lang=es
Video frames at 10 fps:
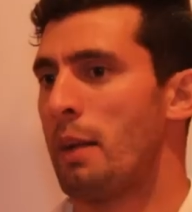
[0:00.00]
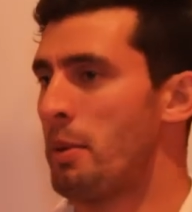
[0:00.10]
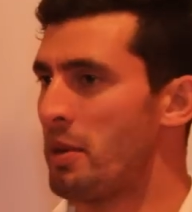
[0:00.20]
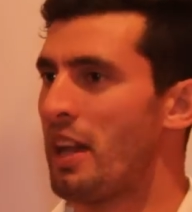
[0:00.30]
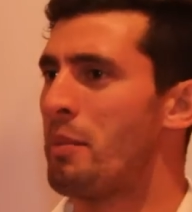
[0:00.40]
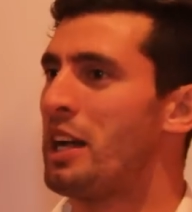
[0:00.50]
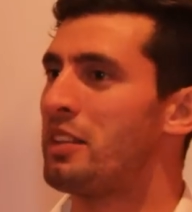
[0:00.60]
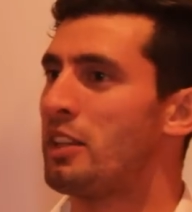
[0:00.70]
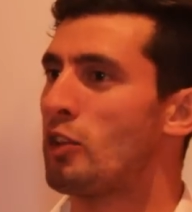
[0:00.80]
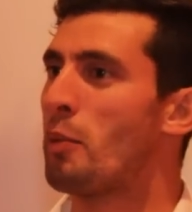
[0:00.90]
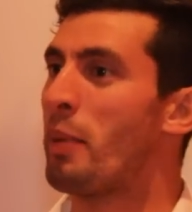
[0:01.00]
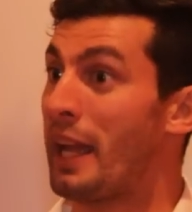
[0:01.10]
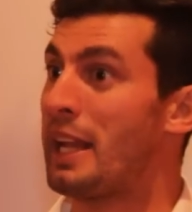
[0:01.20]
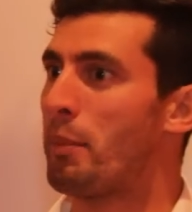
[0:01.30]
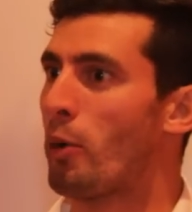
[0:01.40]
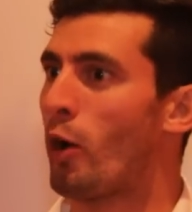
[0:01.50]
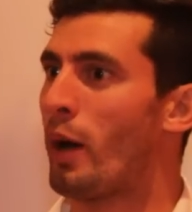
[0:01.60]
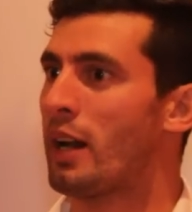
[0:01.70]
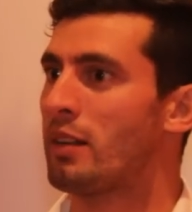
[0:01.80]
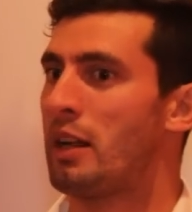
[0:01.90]
La primera llamada de Citroën para ir a
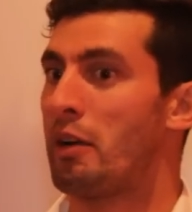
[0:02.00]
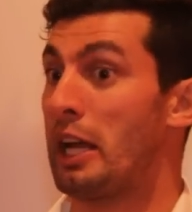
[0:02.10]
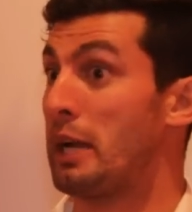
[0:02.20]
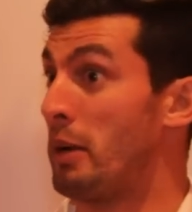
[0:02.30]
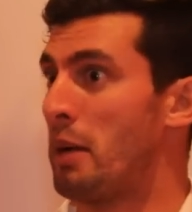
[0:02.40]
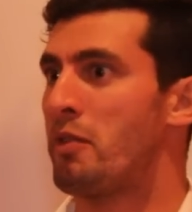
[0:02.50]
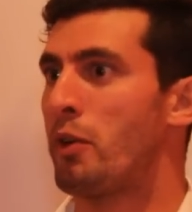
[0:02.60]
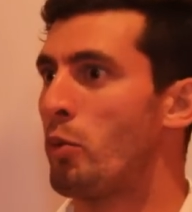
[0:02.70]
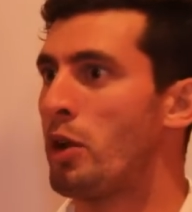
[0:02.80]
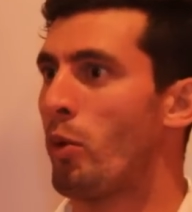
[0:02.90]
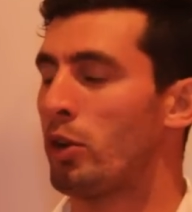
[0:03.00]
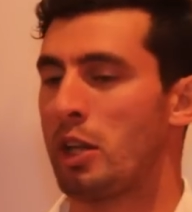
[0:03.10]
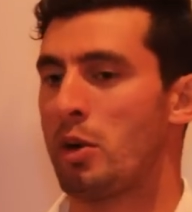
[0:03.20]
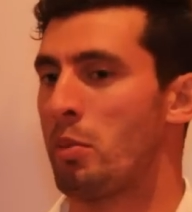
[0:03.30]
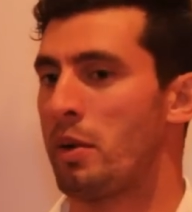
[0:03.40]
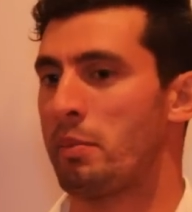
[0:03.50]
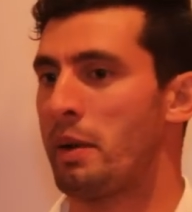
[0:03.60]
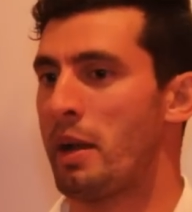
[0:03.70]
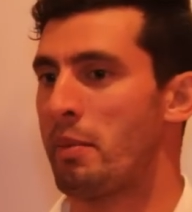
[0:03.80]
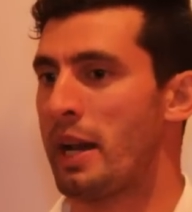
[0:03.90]
probar, la verdad que para mí fue muy emotivo,
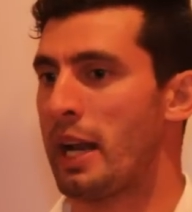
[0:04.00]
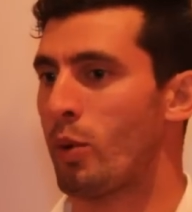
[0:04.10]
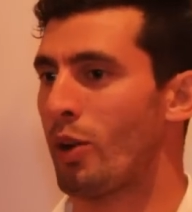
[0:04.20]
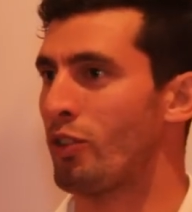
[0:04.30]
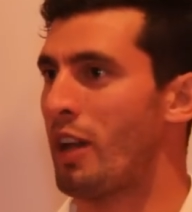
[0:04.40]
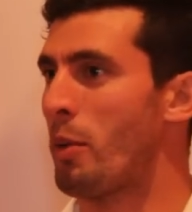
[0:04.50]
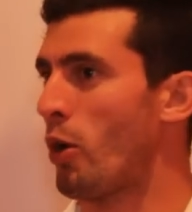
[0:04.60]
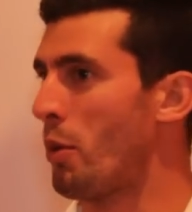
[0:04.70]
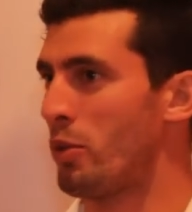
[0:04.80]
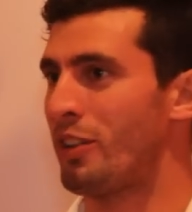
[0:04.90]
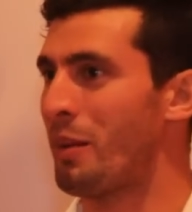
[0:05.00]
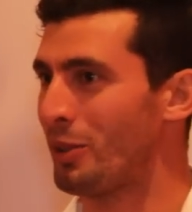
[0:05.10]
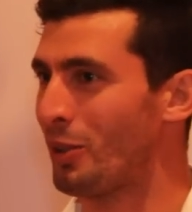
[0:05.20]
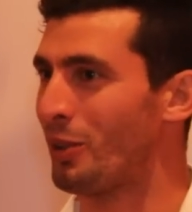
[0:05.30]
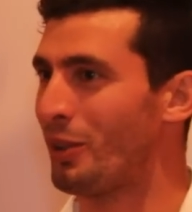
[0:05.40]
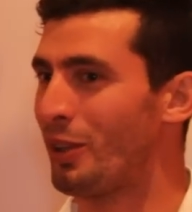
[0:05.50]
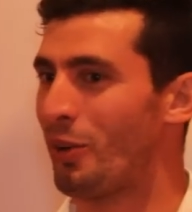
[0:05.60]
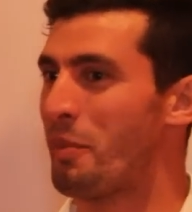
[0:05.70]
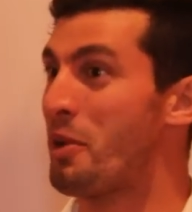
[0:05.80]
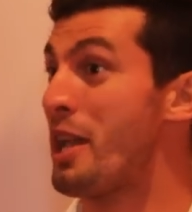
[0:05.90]
me recuerdo llamando
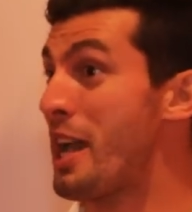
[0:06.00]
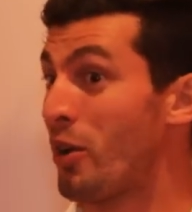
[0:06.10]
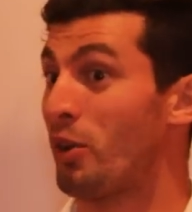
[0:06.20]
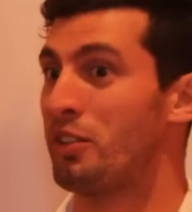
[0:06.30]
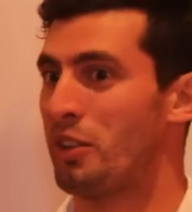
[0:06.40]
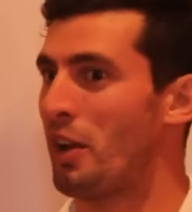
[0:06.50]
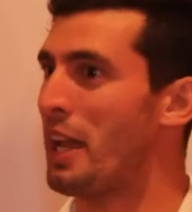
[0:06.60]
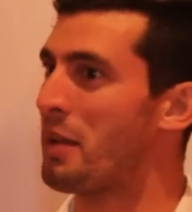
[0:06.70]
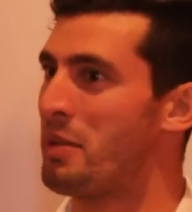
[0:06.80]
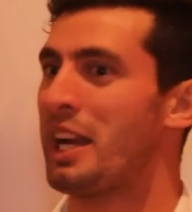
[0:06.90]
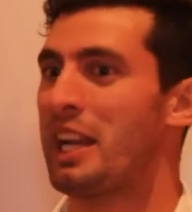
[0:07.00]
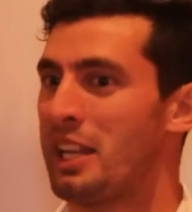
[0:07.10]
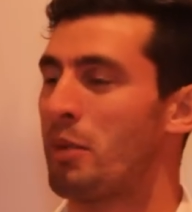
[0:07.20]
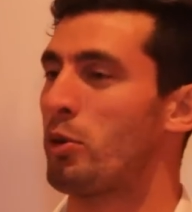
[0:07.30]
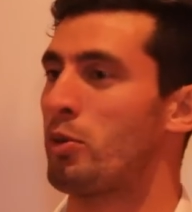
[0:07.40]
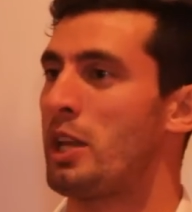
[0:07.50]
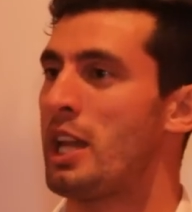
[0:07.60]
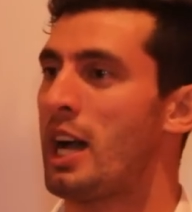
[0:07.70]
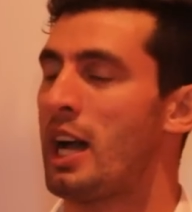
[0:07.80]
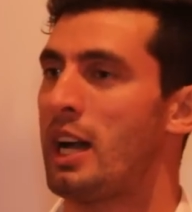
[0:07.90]
llamándolo a mi viejo, diciéndole que mira qué linda
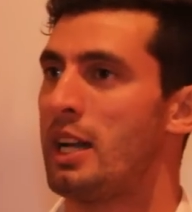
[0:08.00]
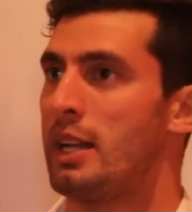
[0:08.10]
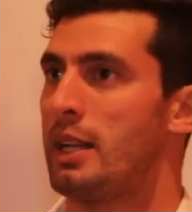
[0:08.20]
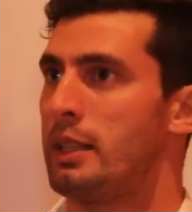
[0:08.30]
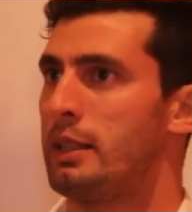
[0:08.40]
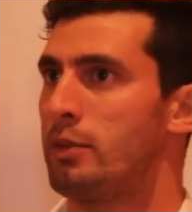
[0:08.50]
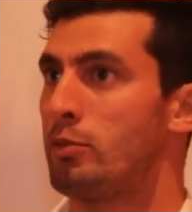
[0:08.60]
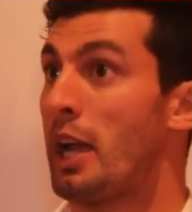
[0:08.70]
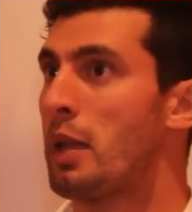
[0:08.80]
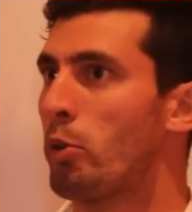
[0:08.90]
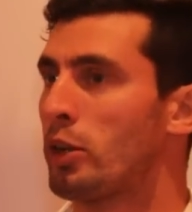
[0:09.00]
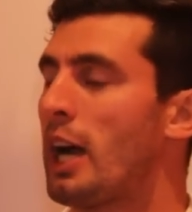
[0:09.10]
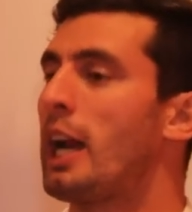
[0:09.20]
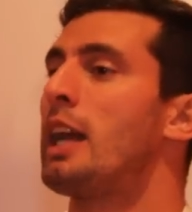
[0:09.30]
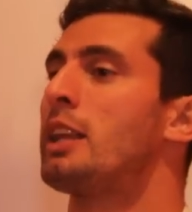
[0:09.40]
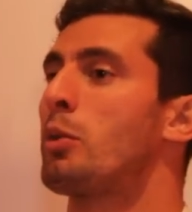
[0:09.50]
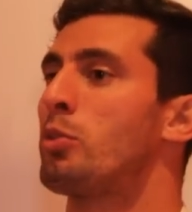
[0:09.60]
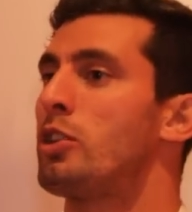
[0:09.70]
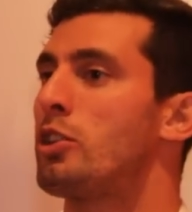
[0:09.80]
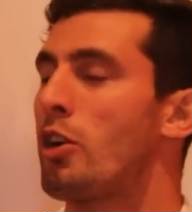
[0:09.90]
oportunidad, un equipo tan grande
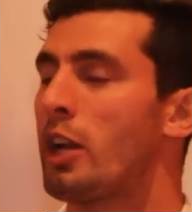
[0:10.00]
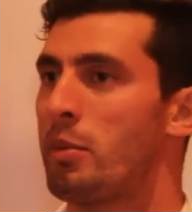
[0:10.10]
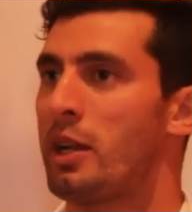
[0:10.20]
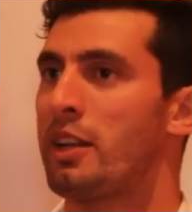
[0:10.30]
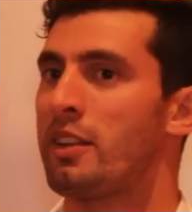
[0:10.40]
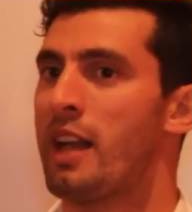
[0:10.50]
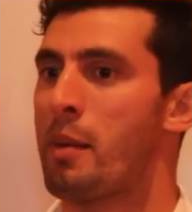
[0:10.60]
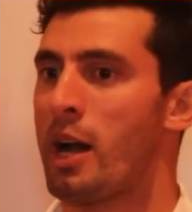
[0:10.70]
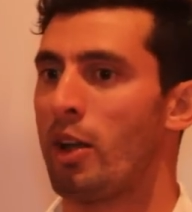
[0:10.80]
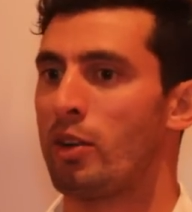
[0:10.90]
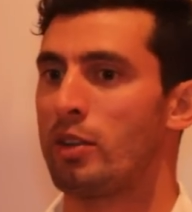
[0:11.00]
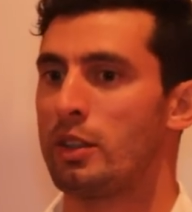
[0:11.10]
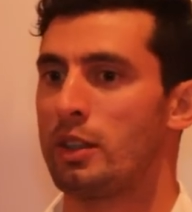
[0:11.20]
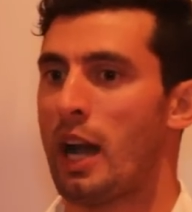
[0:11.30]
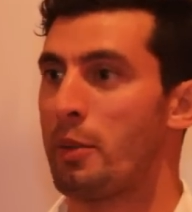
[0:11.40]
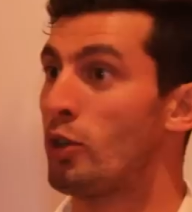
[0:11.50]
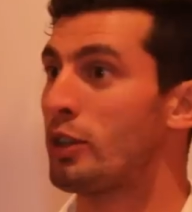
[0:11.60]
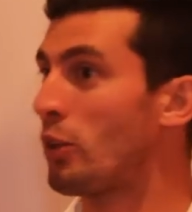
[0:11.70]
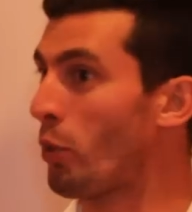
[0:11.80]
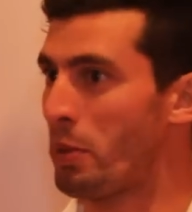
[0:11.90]
como Citroën que me haya llamado,
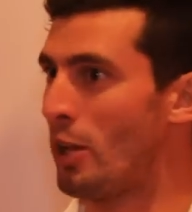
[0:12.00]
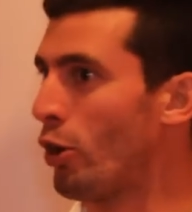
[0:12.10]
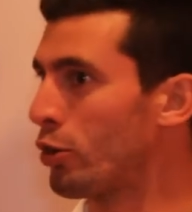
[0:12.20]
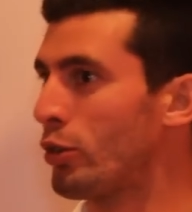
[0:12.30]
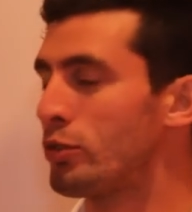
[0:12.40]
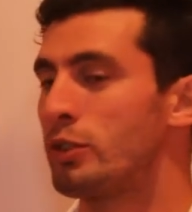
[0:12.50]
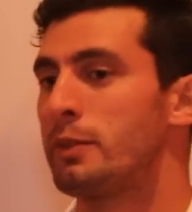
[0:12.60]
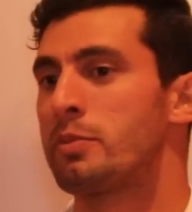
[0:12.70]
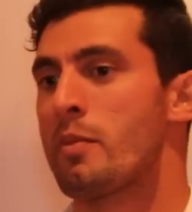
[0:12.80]
habiendo tantos pilotos.